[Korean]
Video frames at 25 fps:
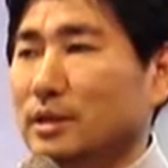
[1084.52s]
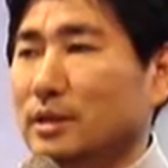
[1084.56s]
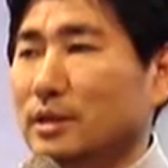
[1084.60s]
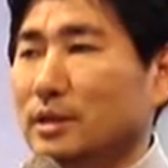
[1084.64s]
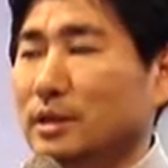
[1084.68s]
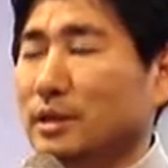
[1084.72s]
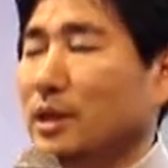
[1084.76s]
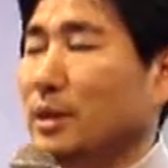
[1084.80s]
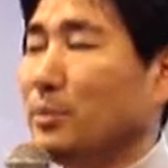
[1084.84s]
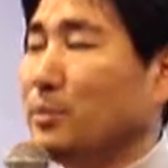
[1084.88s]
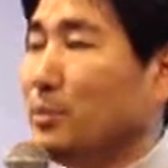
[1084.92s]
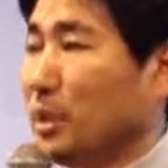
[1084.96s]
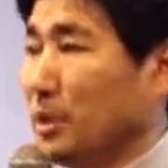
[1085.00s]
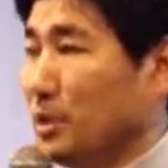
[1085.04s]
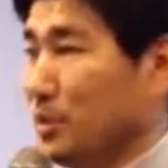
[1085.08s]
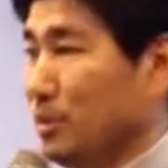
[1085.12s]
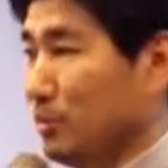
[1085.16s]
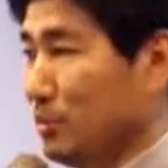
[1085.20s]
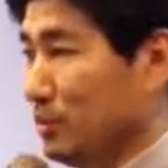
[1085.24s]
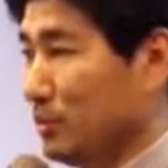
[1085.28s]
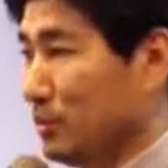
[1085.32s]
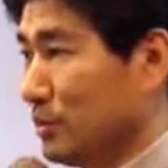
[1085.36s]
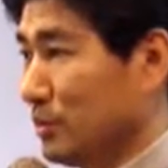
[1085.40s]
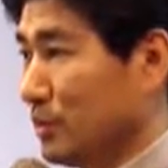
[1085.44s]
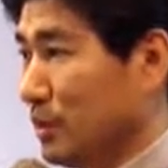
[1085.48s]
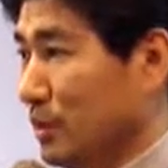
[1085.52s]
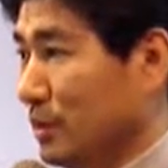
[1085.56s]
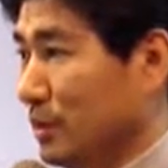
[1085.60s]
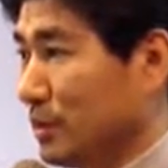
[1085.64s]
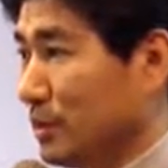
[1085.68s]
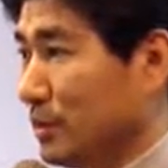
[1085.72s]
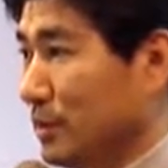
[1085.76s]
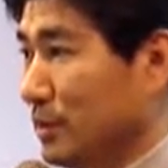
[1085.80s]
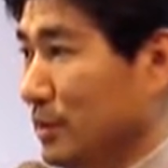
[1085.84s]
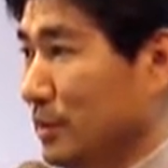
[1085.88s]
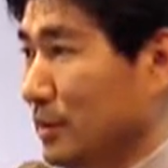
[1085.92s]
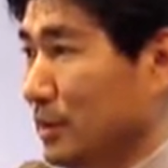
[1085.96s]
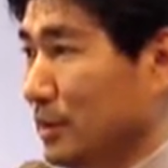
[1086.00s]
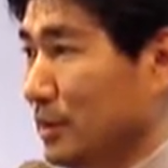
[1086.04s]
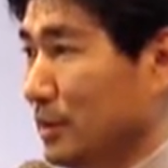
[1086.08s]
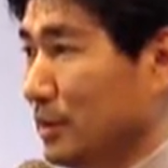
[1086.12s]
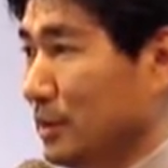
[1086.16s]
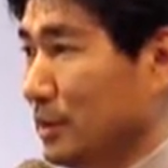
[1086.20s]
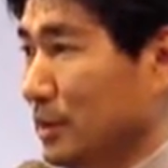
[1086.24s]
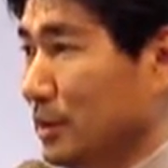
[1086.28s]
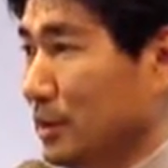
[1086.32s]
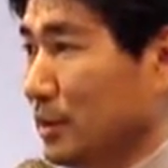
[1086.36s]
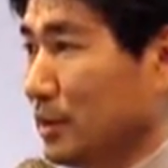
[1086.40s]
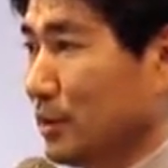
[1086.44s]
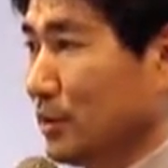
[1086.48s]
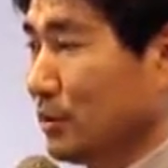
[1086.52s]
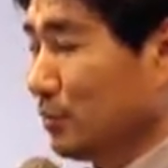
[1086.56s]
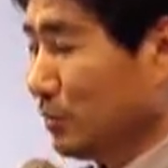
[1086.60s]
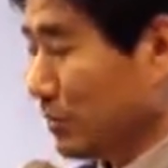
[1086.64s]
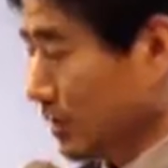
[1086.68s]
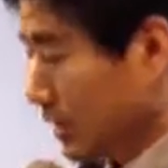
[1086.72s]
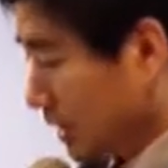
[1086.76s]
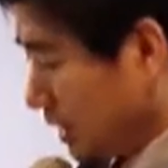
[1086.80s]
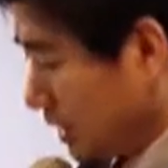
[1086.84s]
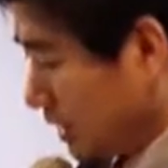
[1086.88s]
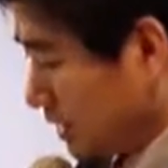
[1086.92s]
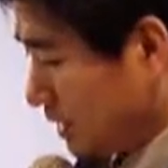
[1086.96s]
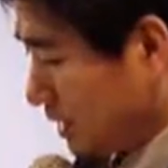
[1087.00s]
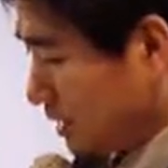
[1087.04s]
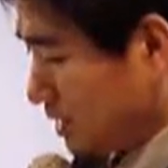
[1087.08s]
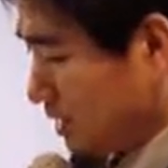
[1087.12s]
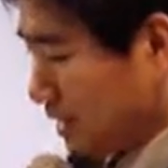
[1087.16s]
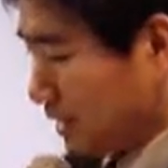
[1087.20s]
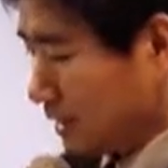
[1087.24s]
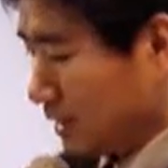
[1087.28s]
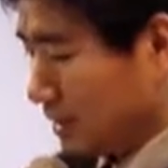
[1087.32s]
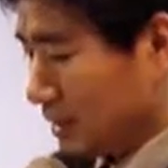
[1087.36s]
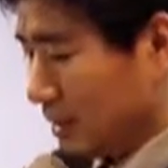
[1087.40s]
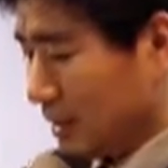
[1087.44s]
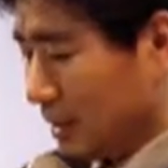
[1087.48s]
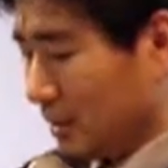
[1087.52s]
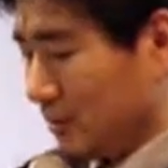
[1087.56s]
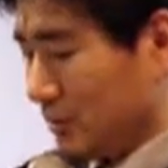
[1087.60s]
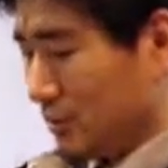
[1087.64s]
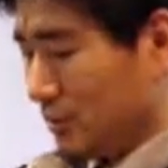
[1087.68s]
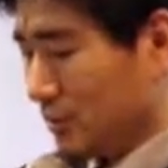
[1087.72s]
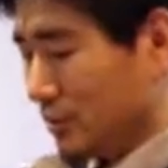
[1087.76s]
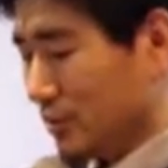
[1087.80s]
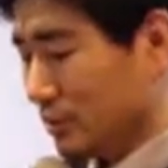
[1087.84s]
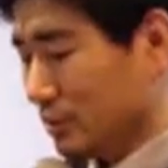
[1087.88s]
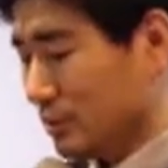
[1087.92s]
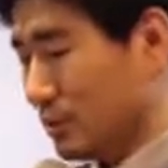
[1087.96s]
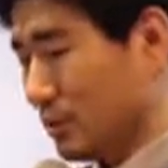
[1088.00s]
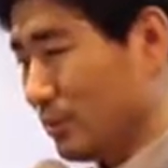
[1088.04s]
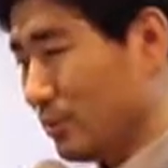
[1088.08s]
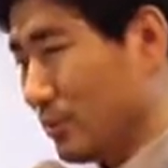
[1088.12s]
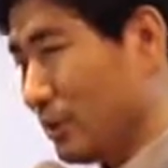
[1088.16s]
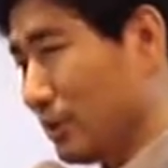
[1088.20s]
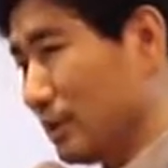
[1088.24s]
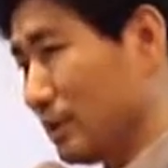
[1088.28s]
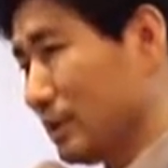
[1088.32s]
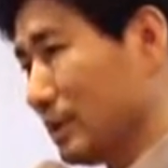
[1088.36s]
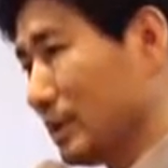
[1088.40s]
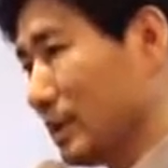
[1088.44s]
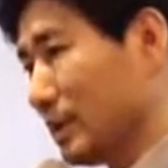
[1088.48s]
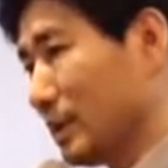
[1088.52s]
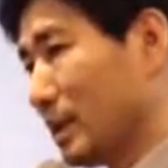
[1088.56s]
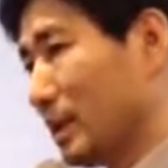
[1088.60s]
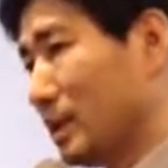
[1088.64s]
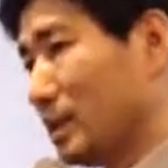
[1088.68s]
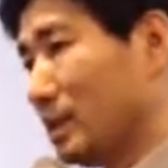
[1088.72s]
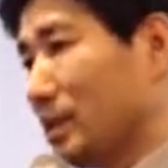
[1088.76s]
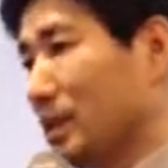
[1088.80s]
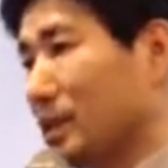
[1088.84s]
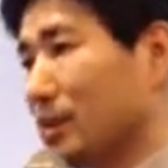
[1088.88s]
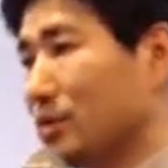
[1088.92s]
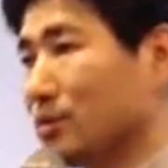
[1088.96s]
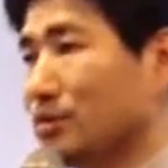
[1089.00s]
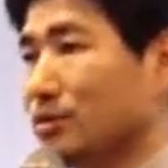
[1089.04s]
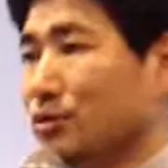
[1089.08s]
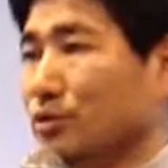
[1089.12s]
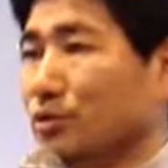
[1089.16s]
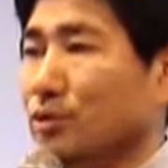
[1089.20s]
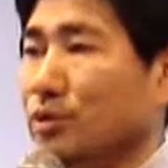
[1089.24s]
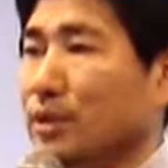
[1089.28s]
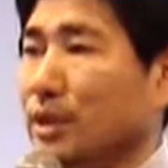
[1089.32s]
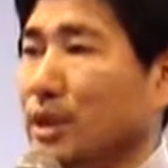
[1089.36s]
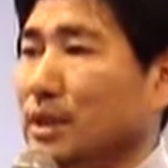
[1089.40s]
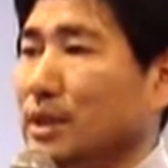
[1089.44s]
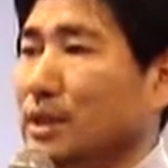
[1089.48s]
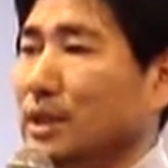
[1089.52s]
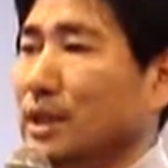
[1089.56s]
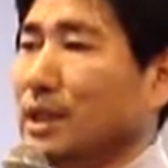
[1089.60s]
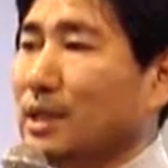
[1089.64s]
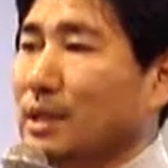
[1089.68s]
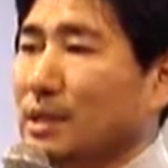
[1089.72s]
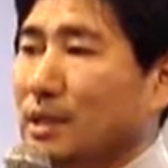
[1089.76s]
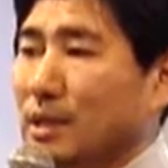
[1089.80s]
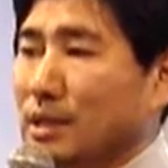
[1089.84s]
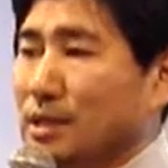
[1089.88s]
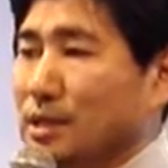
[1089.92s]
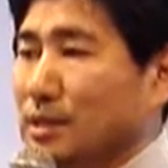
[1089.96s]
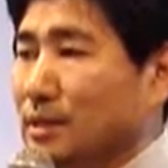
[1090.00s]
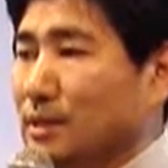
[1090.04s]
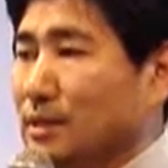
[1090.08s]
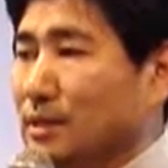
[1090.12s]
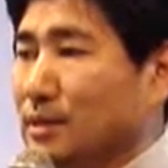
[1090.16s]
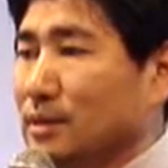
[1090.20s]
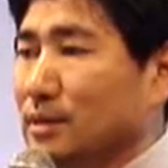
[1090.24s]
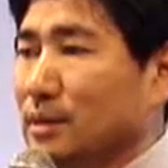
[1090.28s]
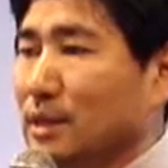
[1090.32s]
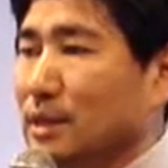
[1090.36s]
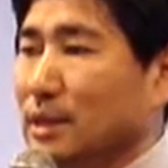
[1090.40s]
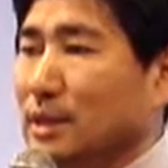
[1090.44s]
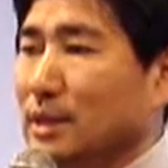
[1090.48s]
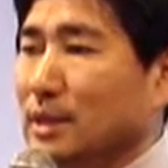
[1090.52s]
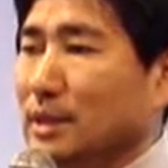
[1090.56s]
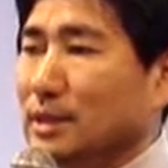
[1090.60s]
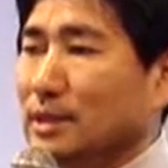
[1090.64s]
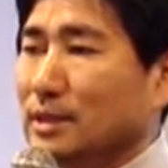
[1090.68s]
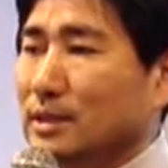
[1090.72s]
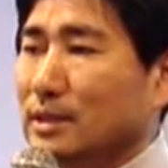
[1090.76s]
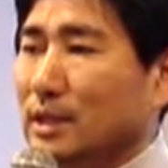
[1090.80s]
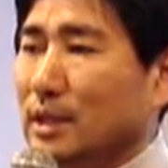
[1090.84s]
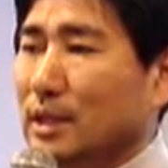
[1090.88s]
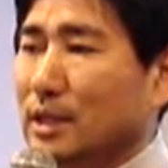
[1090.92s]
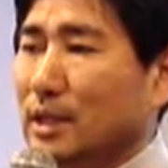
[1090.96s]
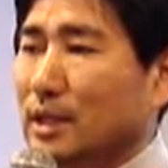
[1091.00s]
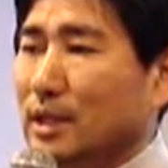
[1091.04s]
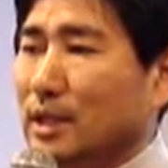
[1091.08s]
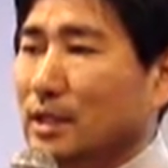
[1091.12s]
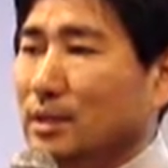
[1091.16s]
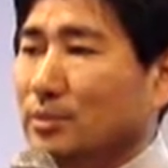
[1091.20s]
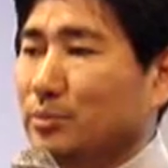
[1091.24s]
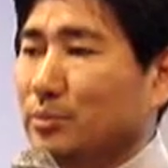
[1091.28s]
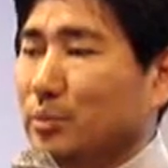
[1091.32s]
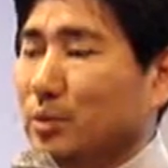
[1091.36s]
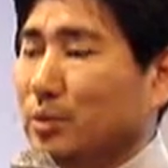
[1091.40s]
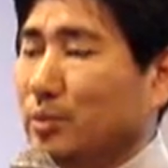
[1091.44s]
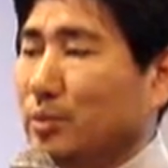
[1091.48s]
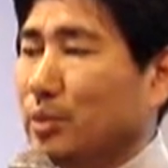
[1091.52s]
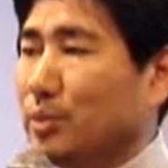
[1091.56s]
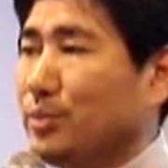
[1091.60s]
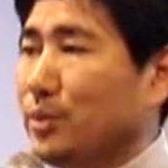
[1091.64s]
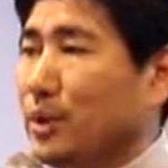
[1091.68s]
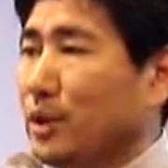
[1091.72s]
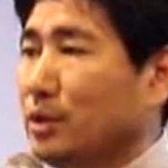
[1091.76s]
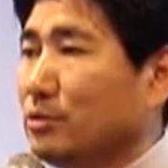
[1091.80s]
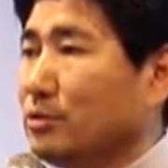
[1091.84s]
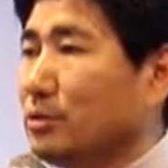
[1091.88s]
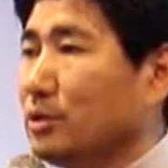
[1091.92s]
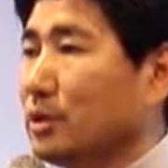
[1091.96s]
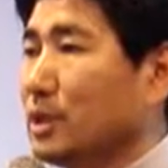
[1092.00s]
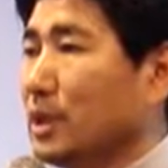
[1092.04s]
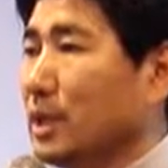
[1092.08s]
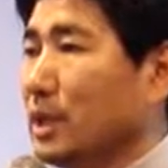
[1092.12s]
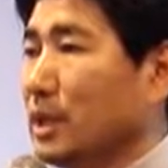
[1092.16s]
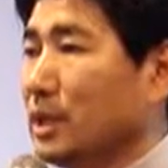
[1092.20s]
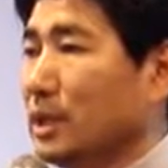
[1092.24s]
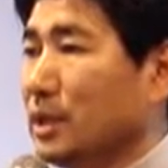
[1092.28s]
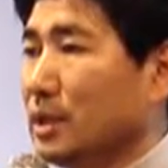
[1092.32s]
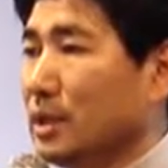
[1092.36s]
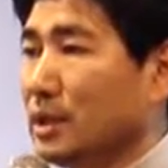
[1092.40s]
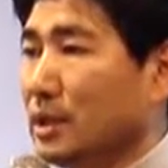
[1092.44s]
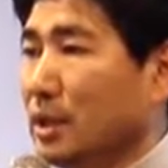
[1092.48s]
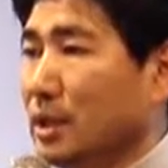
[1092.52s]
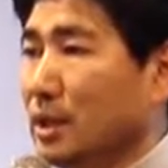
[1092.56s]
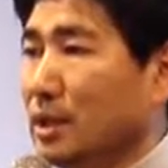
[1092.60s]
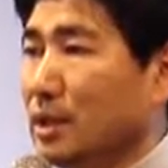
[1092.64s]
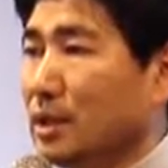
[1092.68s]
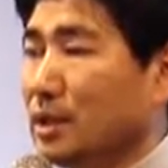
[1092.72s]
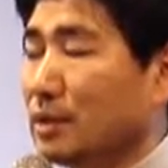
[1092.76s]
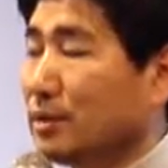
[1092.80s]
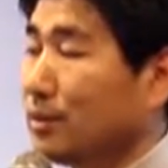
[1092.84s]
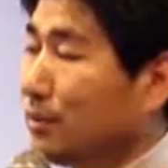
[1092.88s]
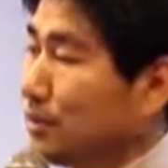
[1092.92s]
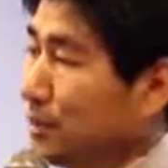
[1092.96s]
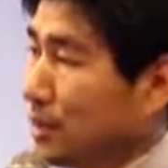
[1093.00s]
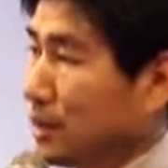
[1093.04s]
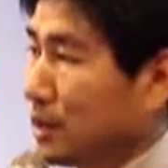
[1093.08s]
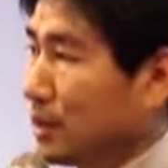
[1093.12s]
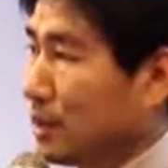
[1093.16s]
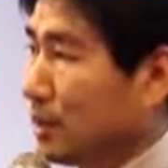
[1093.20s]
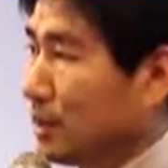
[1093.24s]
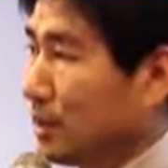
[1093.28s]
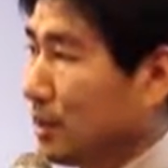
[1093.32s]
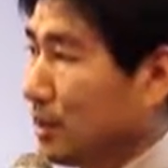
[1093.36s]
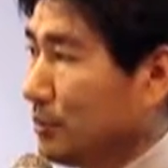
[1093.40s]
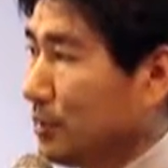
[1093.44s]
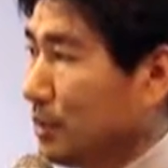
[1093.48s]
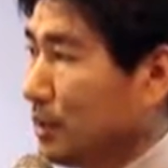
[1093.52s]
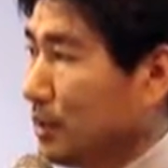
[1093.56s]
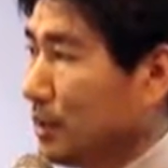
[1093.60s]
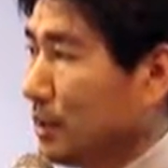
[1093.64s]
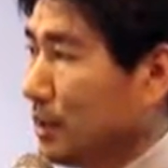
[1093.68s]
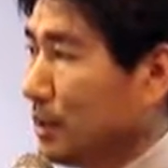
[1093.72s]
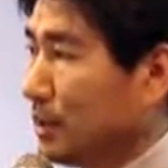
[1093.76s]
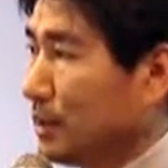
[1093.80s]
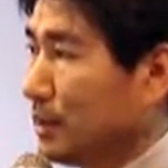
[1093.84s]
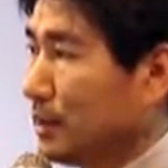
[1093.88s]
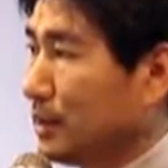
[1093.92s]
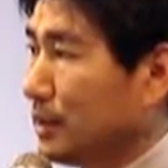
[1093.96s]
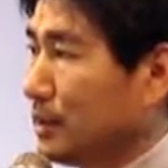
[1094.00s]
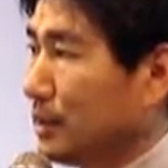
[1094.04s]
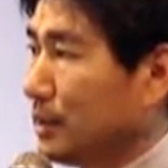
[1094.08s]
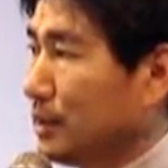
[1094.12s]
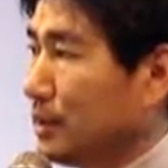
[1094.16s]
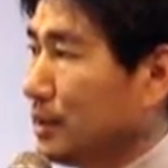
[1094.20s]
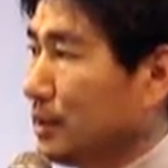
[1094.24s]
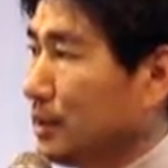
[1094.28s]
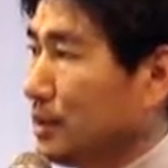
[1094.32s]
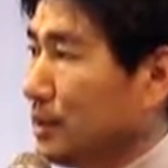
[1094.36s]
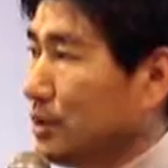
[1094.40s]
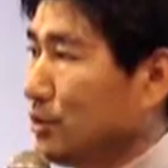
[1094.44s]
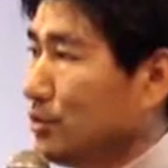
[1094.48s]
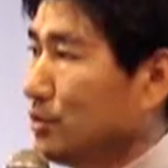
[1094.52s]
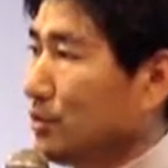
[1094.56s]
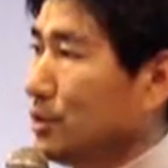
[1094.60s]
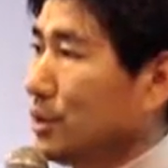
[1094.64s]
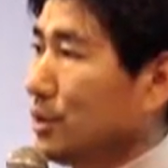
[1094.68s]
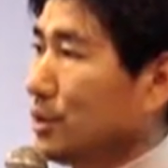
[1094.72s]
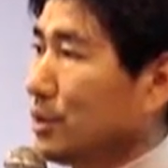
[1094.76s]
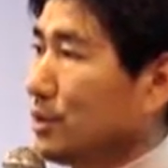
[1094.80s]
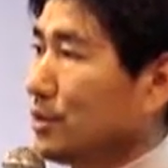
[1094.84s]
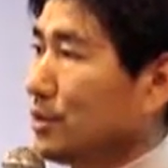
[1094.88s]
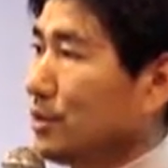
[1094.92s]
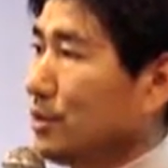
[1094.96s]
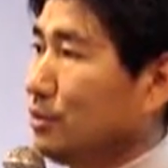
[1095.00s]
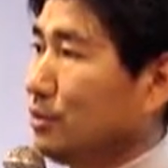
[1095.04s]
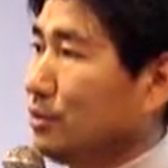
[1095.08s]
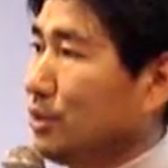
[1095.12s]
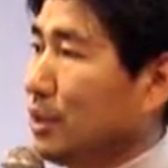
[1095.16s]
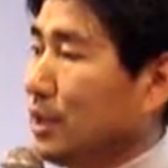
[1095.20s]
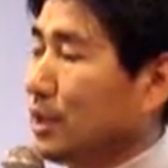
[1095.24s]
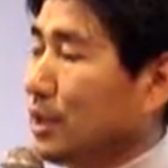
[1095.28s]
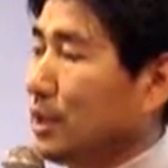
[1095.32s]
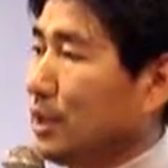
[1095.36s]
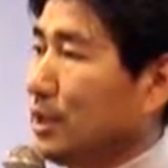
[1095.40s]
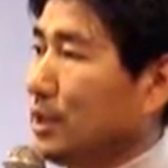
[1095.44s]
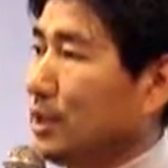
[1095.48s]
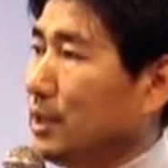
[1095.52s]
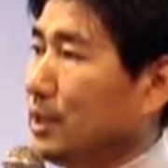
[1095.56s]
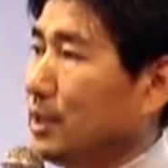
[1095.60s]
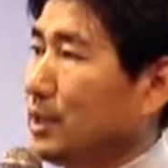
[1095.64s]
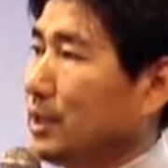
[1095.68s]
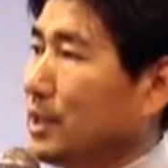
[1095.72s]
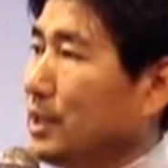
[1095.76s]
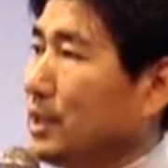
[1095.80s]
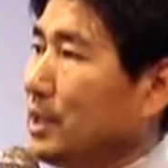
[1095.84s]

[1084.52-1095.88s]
이 한마디 묻더라는 거야. 우리가 이 세상에 살면서 어쩌면 가장 중요한 한 가지는 사랑하는 법을 배우는 게 아닐까 그런 생각을 합니다. 예수님께서 우리에게